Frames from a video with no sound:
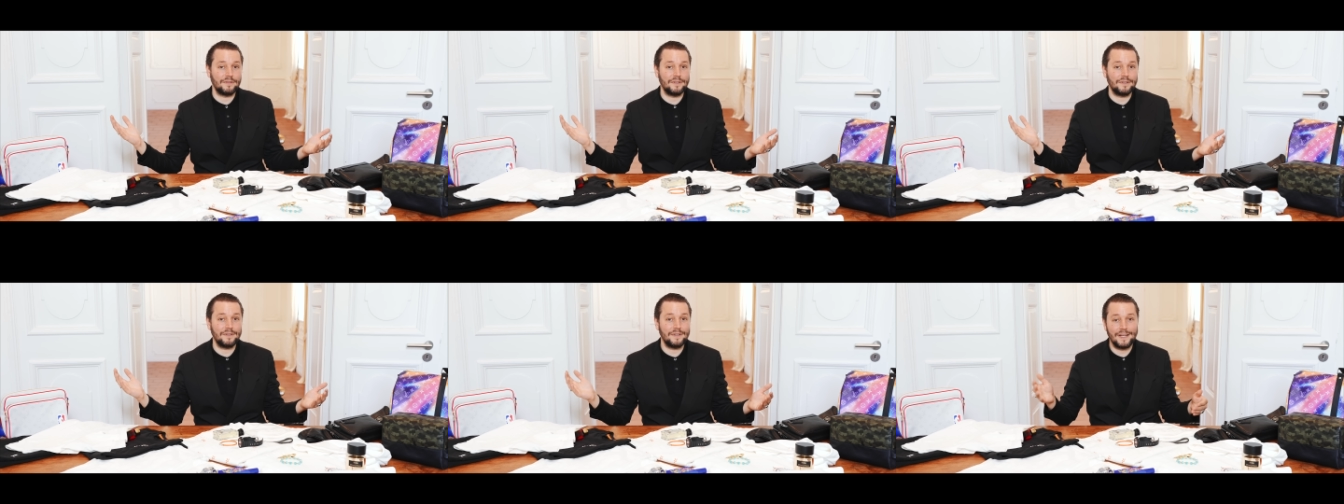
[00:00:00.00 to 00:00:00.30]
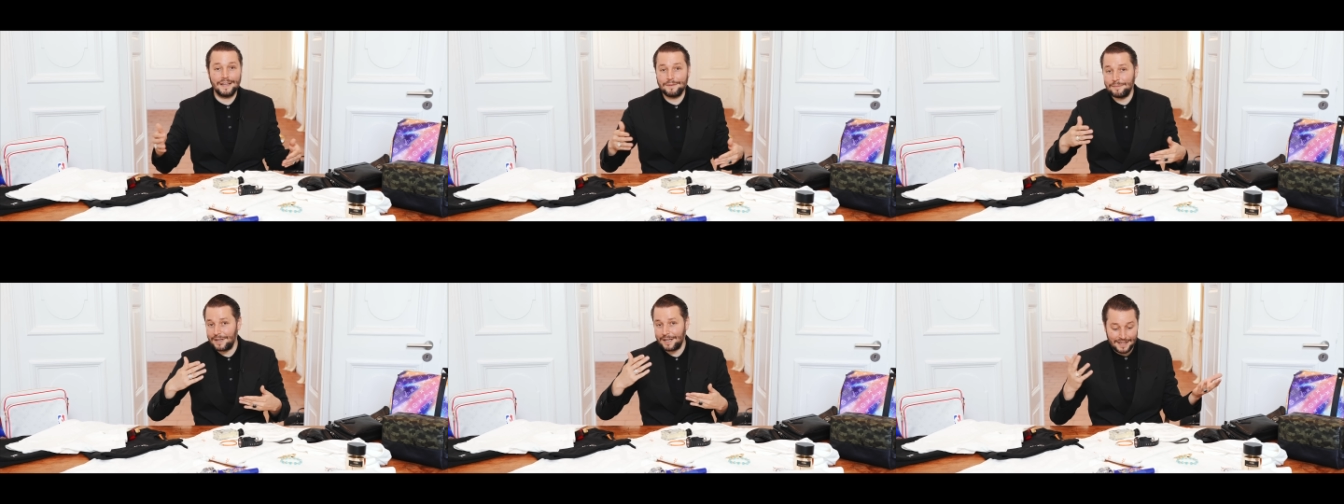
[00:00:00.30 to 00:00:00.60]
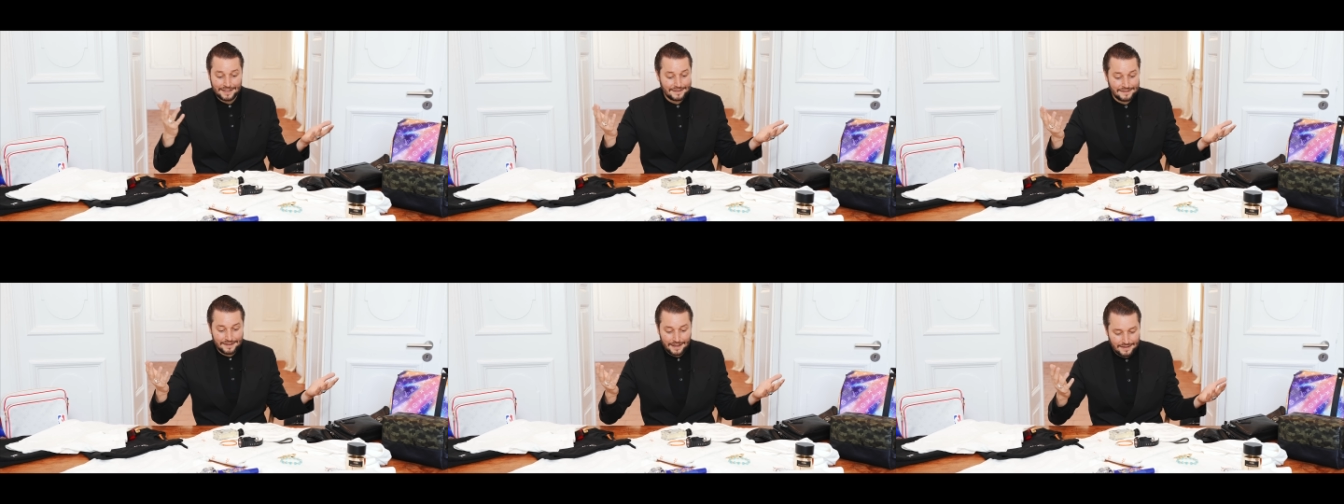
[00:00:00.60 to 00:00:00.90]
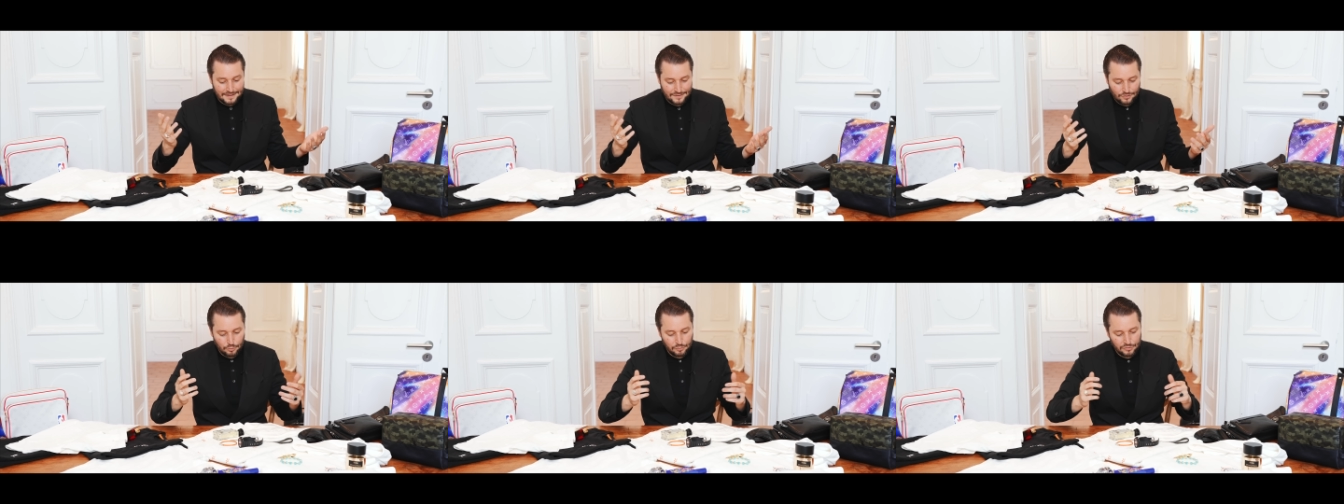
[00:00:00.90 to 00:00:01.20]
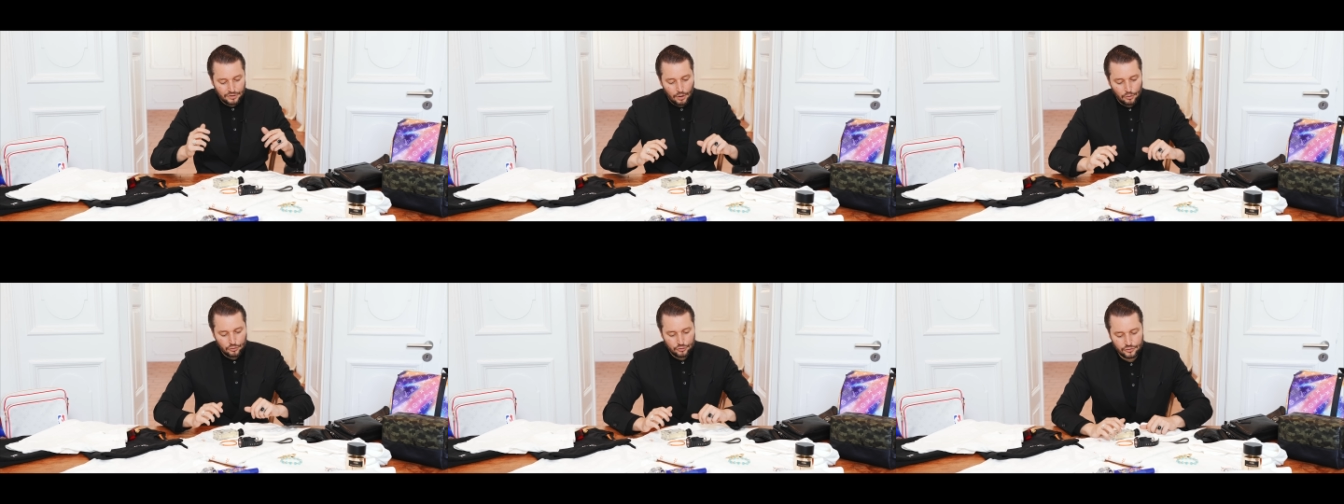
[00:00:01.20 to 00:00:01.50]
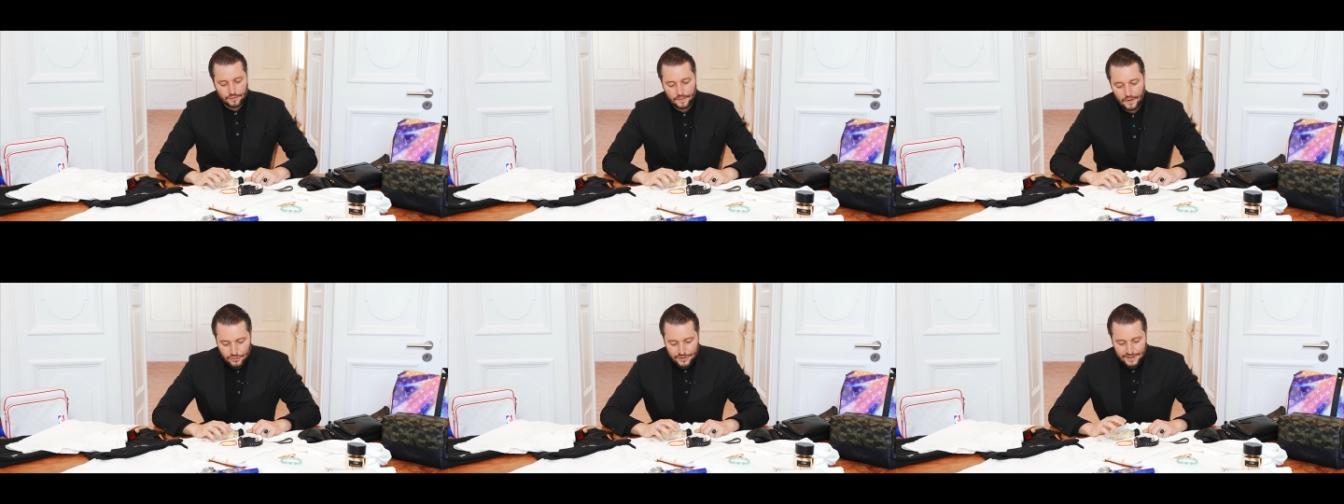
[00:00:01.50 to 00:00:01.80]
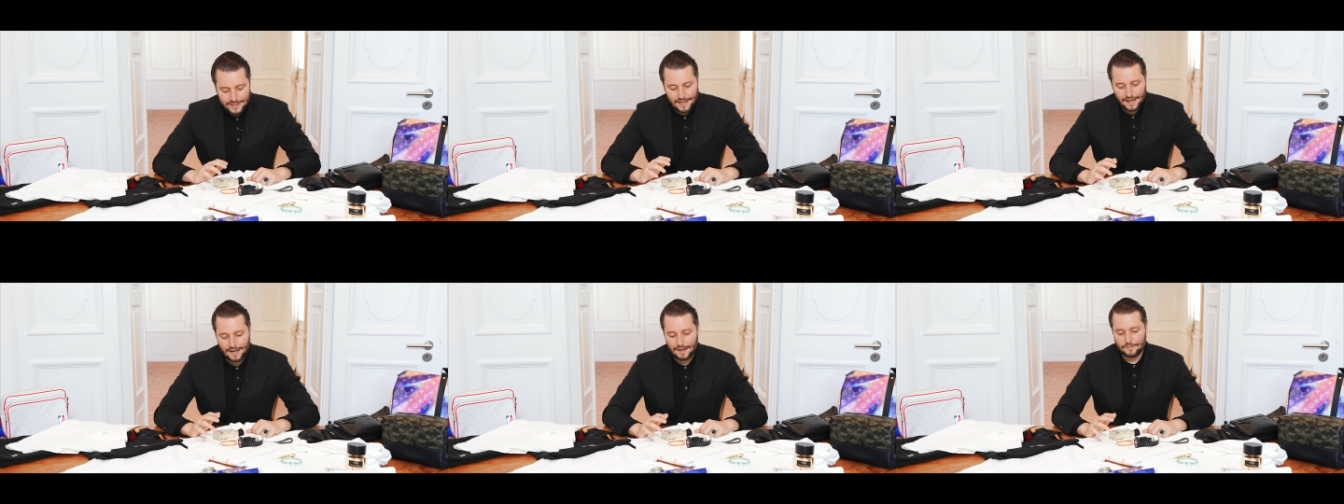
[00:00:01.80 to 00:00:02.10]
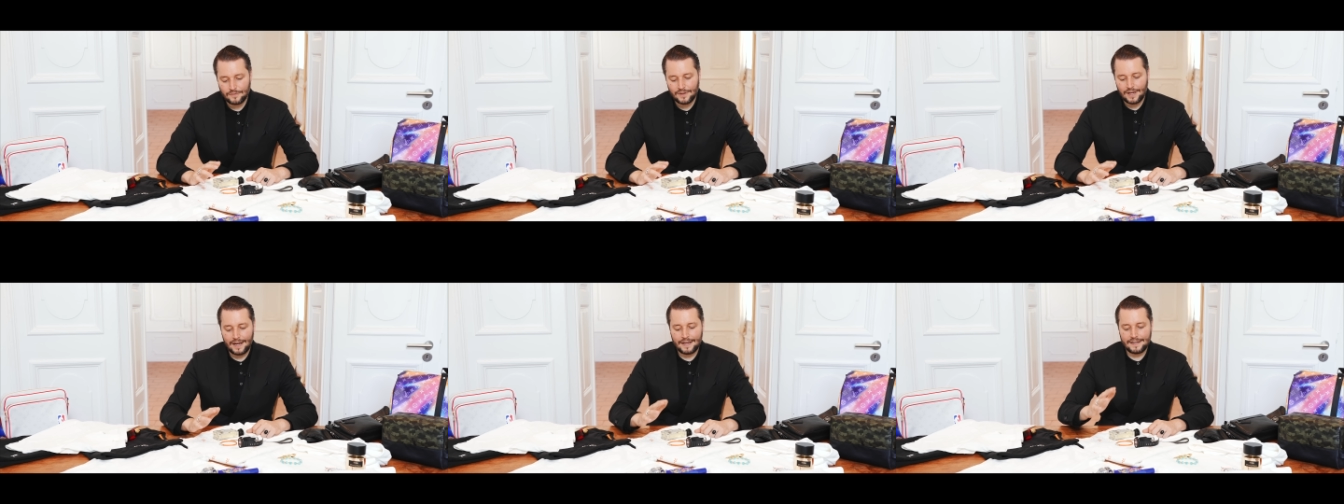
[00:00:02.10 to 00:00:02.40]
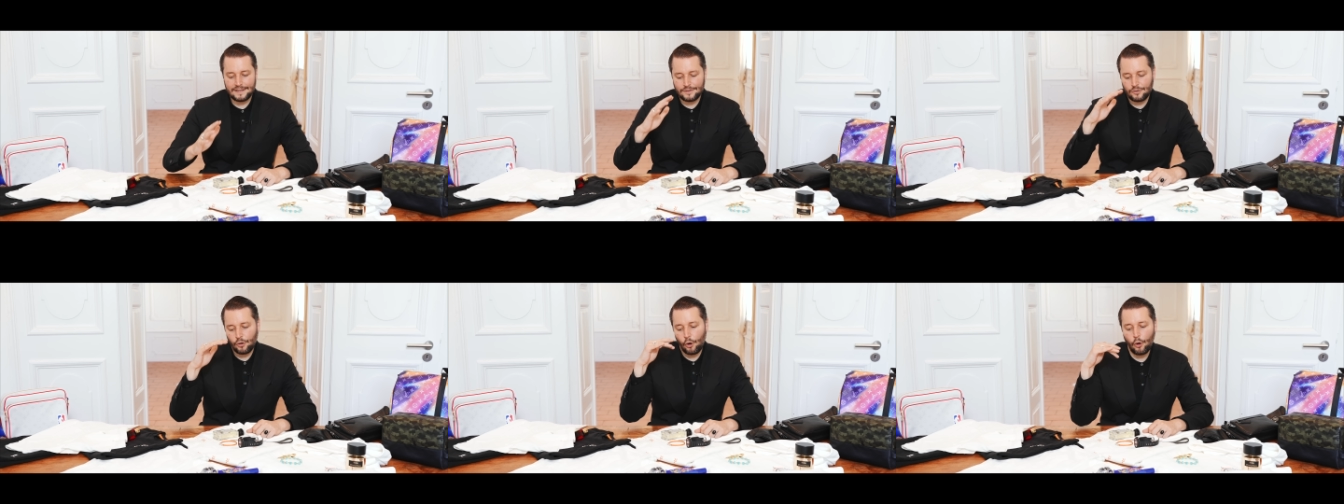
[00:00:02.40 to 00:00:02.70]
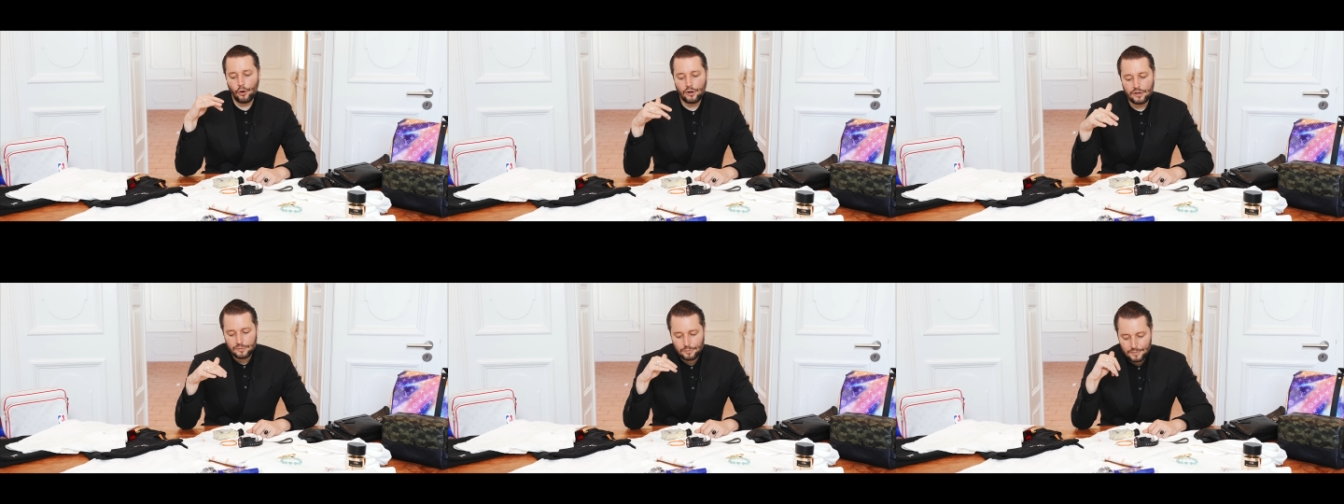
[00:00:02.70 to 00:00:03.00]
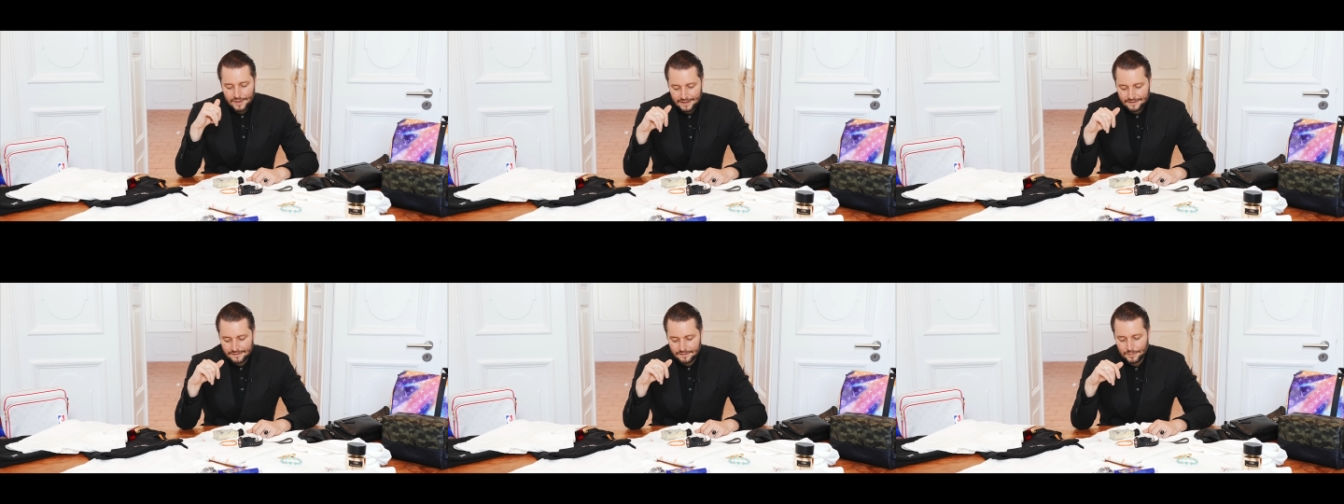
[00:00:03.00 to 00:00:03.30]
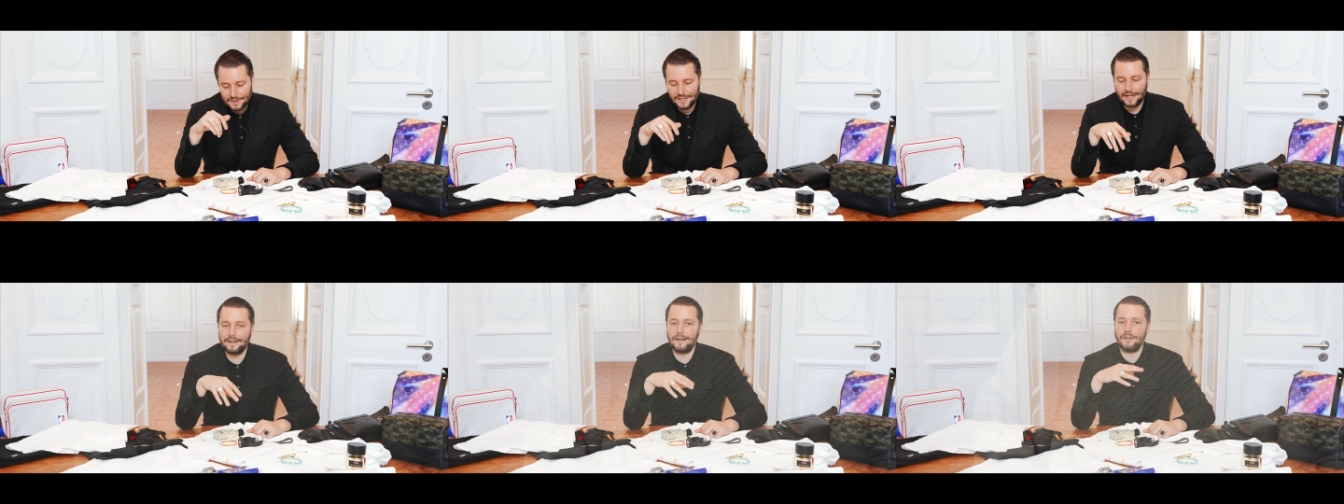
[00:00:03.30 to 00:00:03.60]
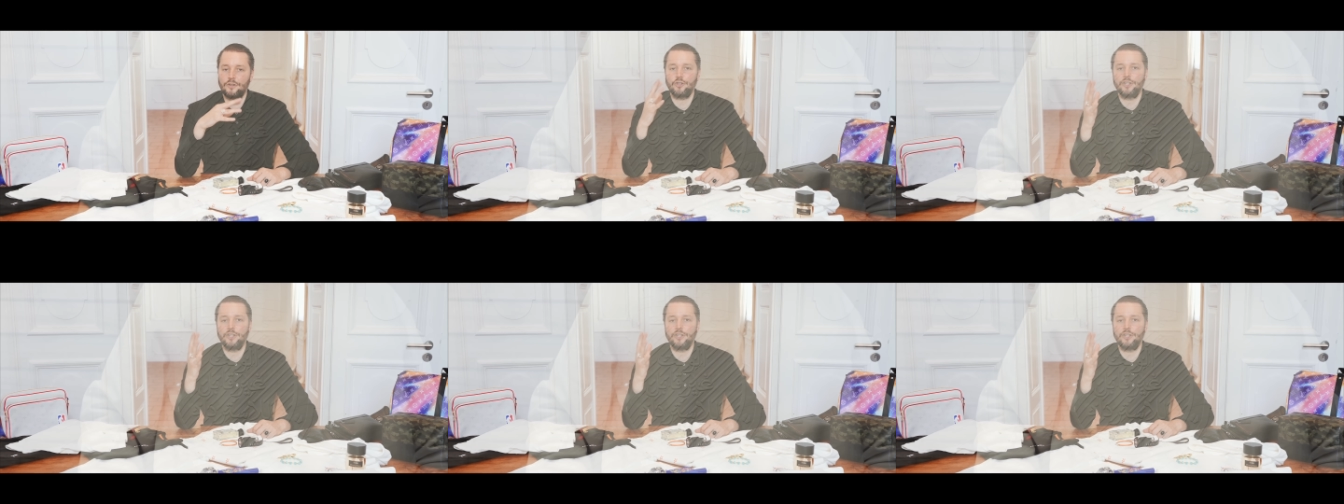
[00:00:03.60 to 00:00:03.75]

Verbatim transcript: Ne? Äh, man kann die Zeit nicht umtauschen und hier haben wir einen tollen Mix mit einer